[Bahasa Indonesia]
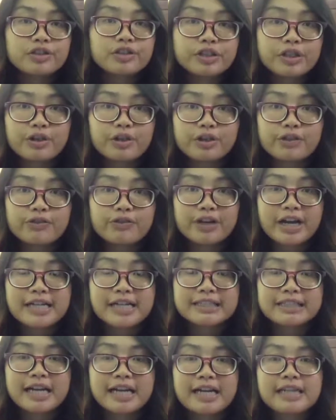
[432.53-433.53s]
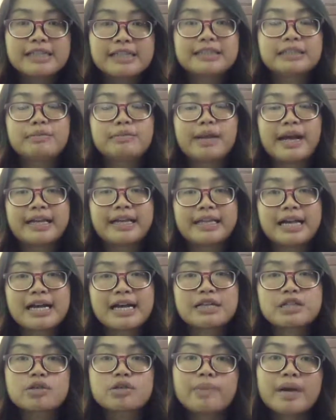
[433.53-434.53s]
lonceng
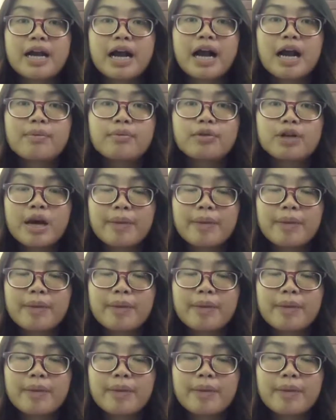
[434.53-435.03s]
notifikasinya supaya kamu